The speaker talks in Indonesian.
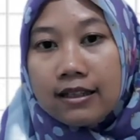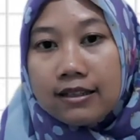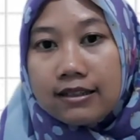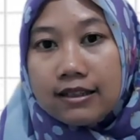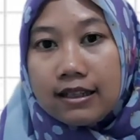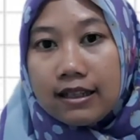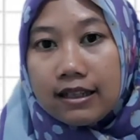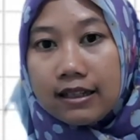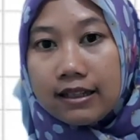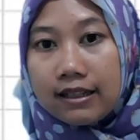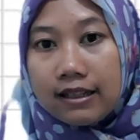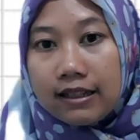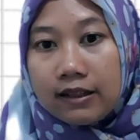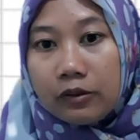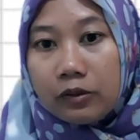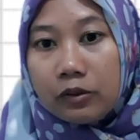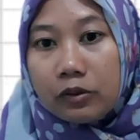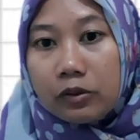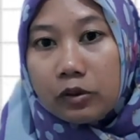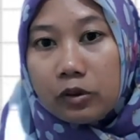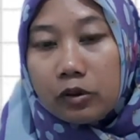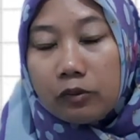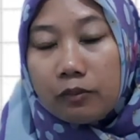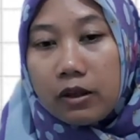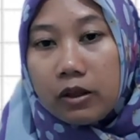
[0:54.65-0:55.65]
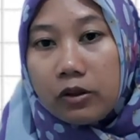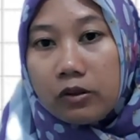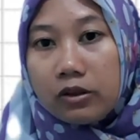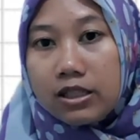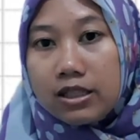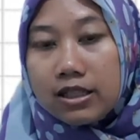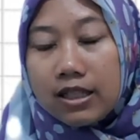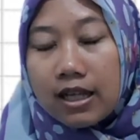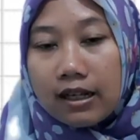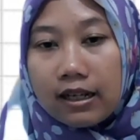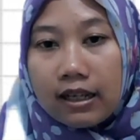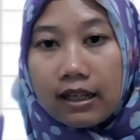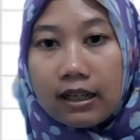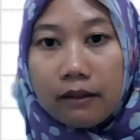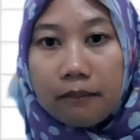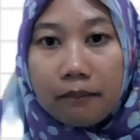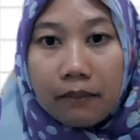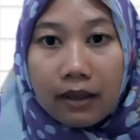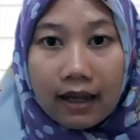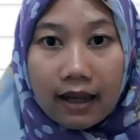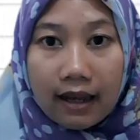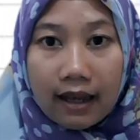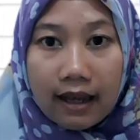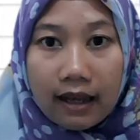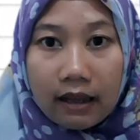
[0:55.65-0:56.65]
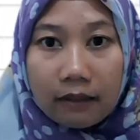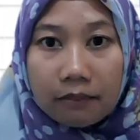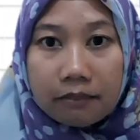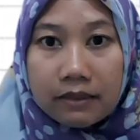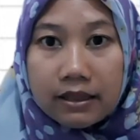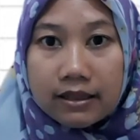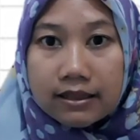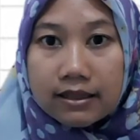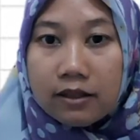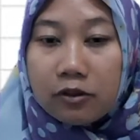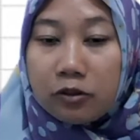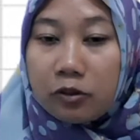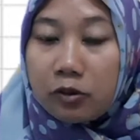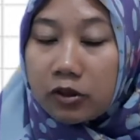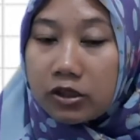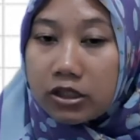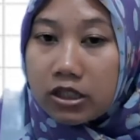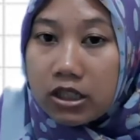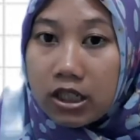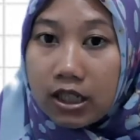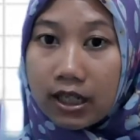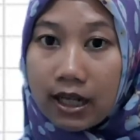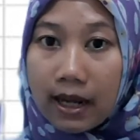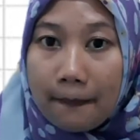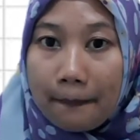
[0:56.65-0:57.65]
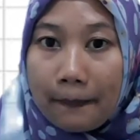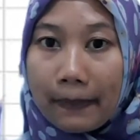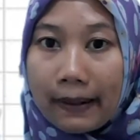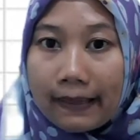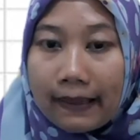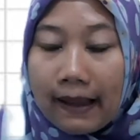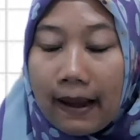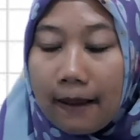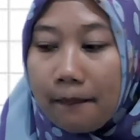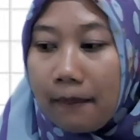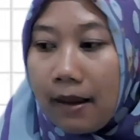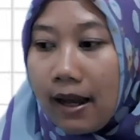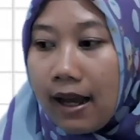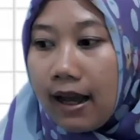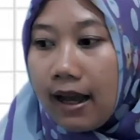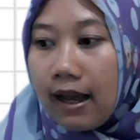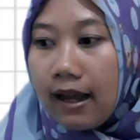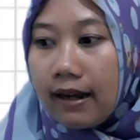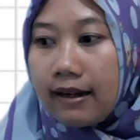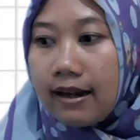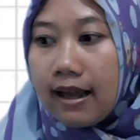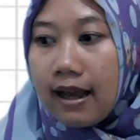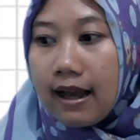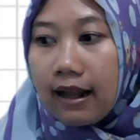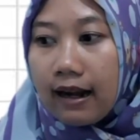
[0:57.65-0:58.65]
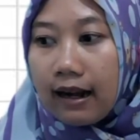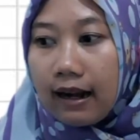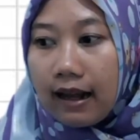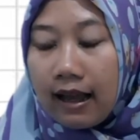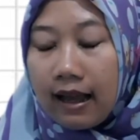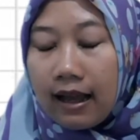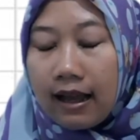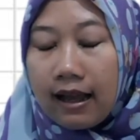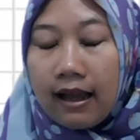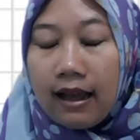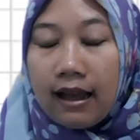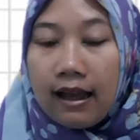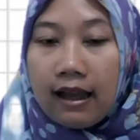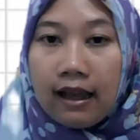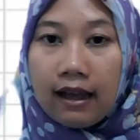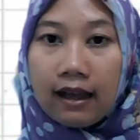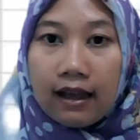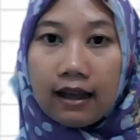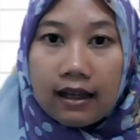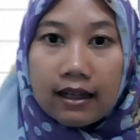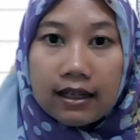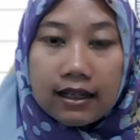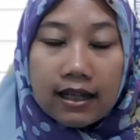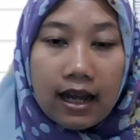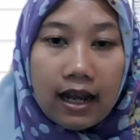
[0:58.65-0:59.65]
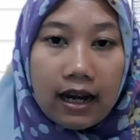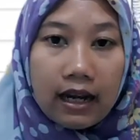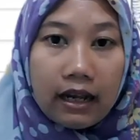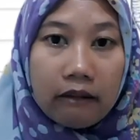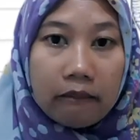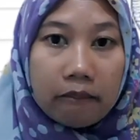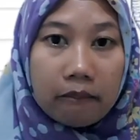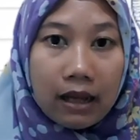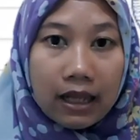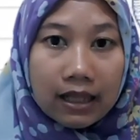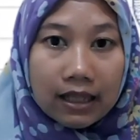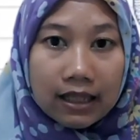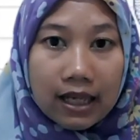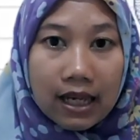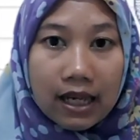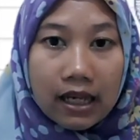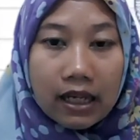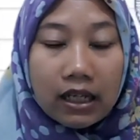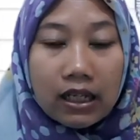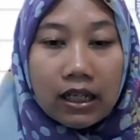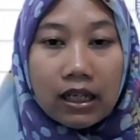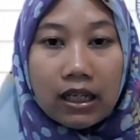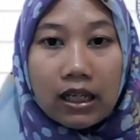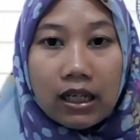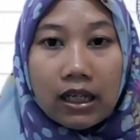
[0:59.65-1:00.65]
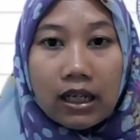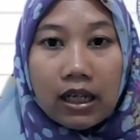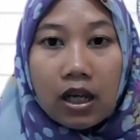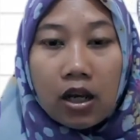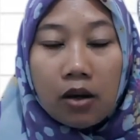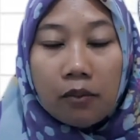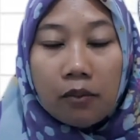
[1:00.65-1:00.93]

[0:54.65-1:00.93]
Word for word: Jadi untuk penulisan ilmiah biasanya untuk ciri yang pertama adalah e, kalimatnya ini